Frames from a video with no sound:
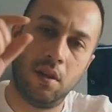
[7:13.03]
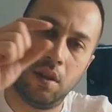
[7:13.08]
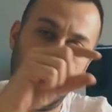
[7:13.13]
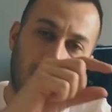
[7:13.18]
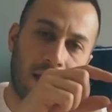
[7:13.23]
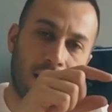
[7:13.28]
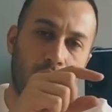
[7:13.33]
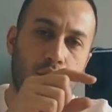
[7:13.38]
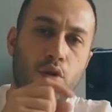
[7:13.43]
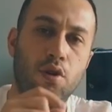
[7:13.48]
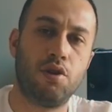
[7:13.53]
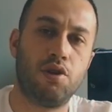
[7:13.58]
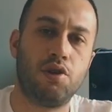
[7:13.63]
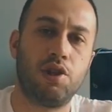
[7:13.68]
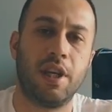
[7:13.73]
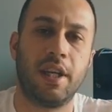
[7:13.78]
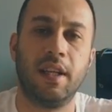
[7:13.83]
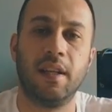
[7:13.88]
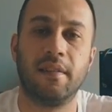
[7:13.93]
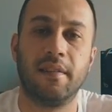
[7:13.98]
Lensi öyle şu
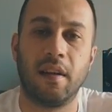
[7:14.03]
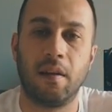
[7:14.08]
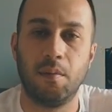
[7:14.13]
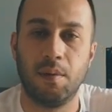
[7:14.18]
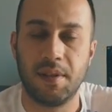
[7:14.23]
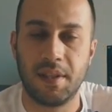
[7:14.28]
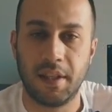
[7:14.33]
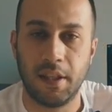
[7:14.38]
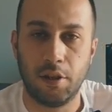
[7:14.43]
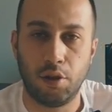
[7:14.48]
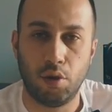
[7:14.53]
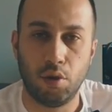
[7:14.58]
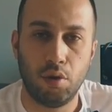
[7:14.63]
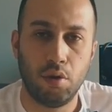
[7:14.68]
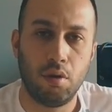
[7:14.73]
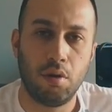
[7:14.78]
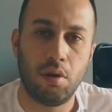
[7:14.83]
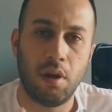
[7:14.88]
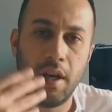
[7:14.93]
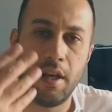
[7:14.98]
şekilde takmanız
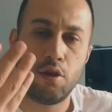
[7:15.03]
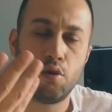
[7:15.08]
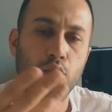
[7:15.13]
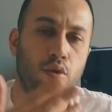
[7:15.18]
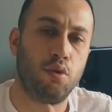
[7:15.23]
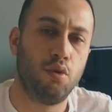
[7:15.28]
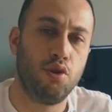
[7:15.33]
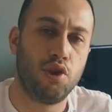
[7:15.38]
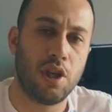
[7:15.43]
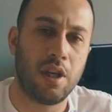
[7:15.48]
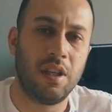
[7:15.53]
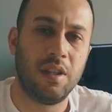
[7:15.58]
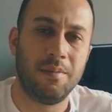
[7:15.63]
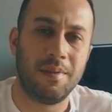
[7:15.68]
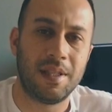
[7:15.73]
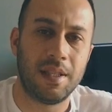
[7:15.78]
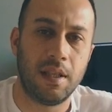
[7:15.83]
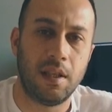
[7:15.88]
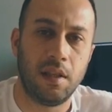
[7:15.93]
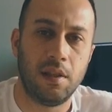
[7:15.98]
gerekiyordu. En son
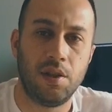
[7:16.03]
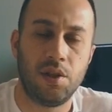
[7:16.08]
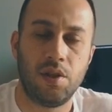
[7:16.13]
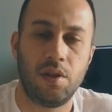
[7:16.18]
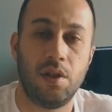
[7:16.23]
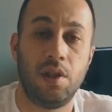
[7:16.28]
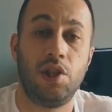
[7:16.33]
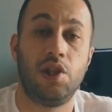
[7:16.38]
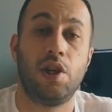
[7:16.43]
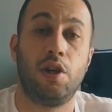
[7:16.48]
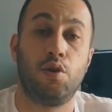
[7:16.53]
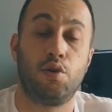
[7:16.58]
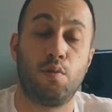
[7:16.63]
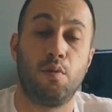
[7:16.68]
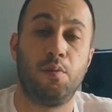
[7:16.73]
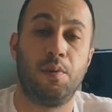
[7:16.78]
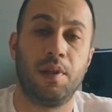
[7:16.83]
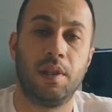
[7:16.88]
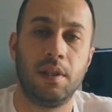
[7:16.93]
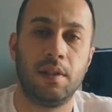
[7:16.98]
güncellemesiyle DJI
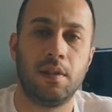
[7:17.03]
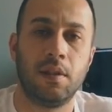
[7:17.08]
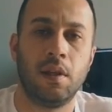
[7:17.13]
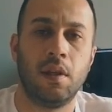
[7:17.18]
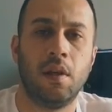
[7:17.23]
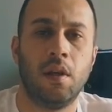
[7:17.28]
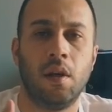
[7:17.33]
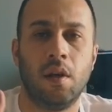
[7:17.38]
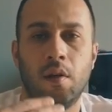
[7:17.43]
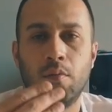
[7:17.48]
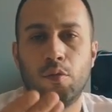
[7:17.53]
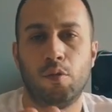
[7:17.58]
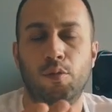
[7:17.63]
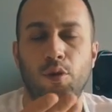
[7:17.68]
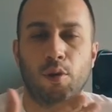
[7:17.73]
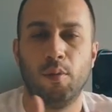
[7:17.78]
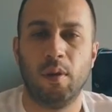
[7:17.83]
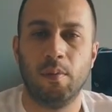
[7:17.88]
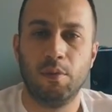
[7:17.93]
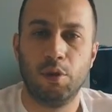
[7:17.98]
Osmo Pocket bu
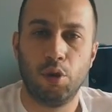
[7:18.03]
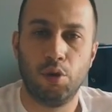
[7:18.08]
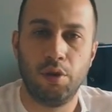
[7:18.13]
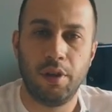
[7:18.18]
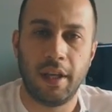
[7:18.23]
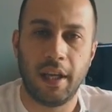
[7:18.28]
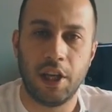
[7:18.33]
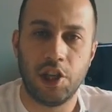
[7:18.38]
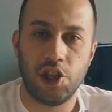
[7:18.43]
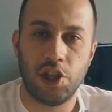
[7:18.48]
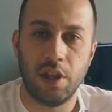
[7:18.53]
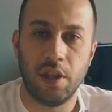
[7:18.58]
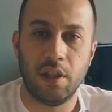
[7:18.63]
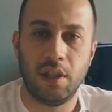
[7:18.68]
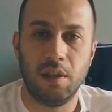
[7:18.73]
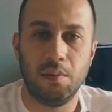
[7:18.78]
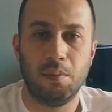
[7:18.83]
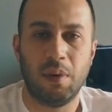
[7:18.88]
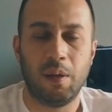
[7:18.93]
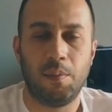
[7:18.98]
problemin de önüne geçti.
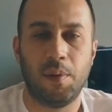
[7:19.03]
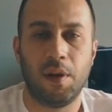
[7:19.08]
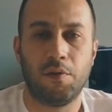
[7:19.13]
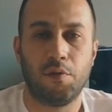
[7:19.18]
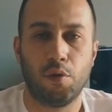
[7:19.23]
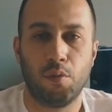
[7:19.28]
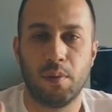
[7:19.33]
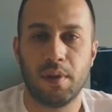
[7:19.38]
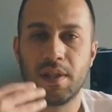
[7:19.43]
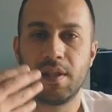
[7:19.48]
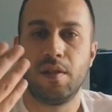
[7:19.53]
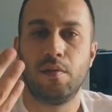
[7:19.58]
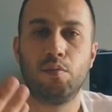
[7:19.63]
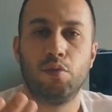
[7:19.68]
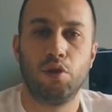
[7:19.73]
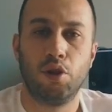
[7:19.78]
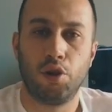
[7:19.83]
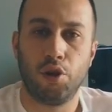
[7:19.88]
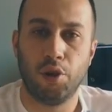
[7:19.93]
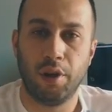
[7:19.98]
Gimbal performansını
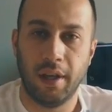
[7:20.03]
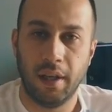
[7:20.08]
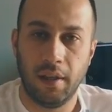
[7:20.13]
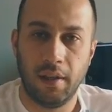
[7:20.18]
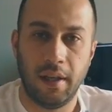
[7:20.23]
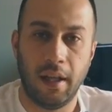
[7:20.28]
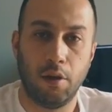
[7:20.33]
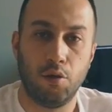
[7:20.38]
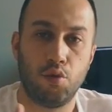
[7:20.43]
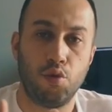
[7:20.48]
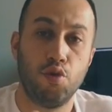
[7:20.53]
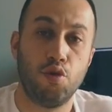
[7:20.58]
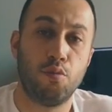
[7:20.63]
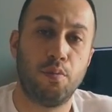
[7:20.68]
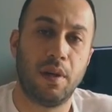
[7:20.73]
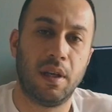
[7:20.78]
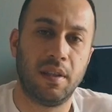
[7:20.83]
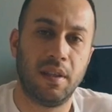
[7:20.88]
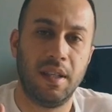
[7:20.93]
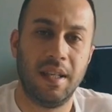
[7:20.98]
buna göre yani üçüncü
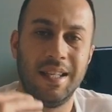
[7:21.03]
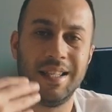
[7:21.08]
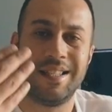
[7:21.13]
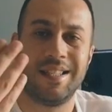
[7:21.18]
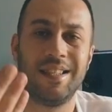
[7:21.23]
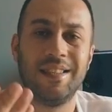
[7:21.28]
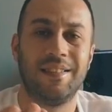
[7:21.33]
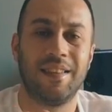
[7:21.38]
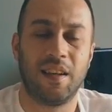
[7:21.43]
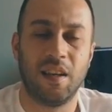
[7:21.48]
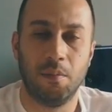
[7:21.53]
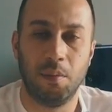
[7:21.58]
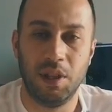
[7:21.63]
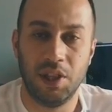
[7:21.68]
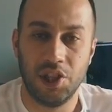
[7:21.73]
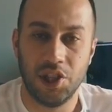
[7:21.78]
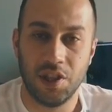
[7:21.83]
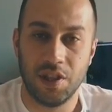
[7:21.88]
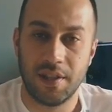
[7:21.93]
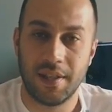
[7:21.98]
parti lensleri
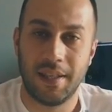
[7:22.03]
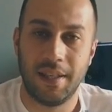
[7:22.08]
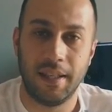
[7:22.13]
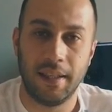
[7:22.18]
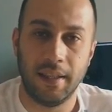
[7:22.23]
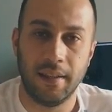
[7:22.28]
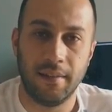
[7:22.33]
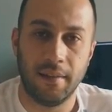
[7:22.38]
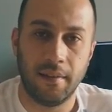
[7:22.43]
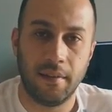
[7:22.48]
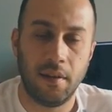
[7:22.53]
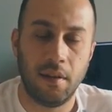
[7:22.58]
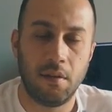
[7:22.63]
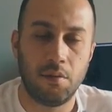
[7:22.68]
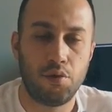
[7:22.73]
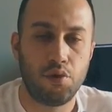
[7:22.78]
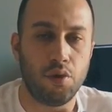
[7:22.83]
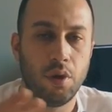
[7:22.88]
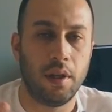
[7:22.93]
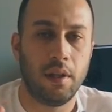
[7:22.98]
takabileceğiniz hale getirdi.
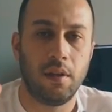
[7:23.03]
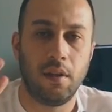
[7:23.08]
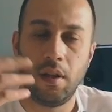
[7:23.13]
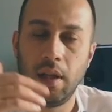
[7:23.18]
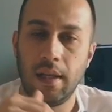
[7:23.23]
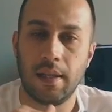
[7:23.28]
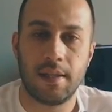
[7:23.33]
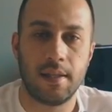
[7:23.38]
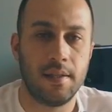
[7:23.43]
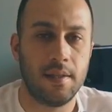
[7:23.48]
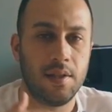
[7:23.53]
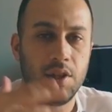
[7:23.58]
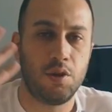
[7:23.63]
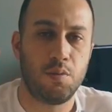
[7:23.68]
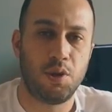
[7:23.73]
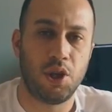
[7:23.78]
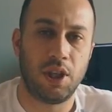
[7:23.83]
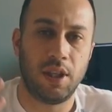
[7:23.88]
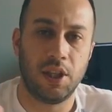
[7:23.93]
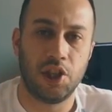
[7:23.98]
Şu an lensinizi
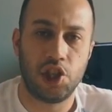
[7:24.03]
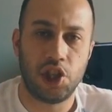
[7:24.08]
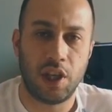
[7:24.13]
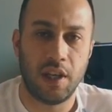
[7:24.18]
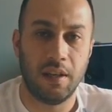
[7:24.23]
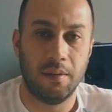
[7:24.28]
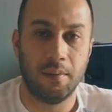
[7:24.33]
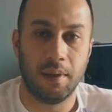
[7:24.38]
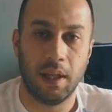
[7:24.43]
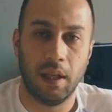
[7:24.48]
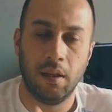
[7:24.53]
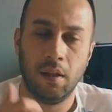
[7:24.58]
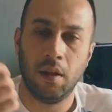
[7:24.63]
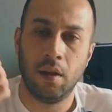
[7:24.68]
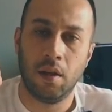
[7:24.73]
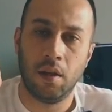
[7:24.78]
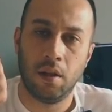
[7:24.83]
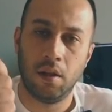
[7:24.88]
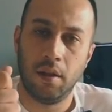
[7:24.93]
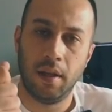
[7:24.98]
hiçbir şekilde çıkarmadan
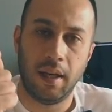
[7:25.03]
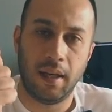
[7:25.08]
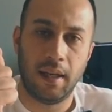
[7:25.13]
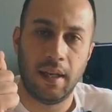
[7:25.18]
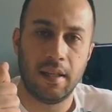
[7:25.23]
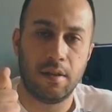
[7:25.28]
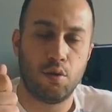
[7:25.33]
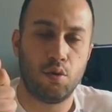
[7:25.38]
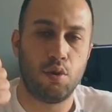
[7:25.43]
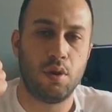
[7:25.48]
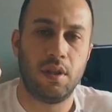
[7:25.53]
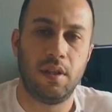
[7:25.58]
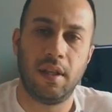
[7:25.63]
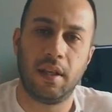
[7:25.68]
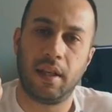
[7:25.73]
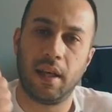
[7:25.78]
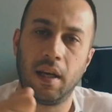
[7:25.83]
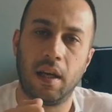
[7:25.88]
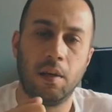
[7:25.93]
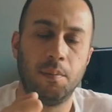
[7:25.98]
direkt lens
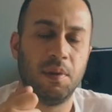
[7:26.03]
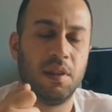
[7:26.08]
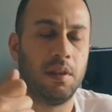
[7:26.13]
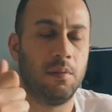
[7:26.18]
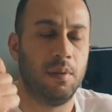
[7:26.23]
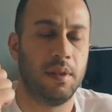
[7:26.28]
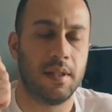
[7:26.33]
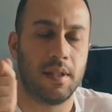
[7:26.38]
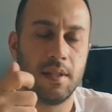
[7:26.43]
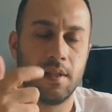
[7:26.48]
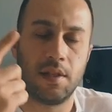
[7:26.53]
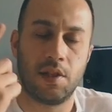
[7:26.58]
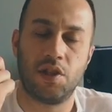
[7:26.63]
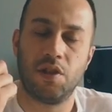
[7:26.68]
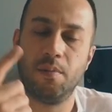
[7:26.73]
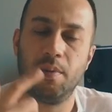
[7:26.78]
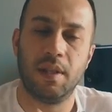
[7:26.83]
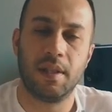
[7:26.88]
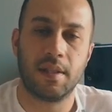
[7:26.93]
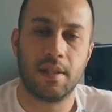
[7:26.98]
üzerindeyken kapatabilirsiniz,
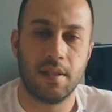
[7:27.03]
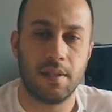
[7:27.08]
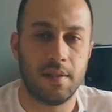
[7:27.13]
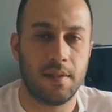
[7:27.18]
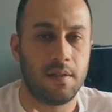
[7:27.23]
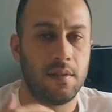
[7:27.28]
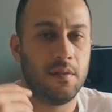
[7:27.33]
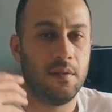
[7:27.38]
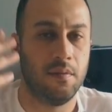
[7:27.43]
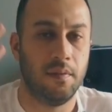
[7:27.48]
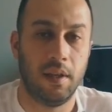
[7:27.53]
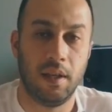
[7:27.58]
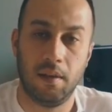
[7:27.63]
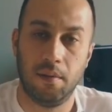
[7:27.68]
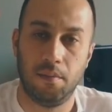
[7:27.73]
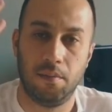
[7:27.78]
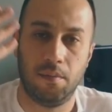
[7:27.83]
açabilirsiniz ve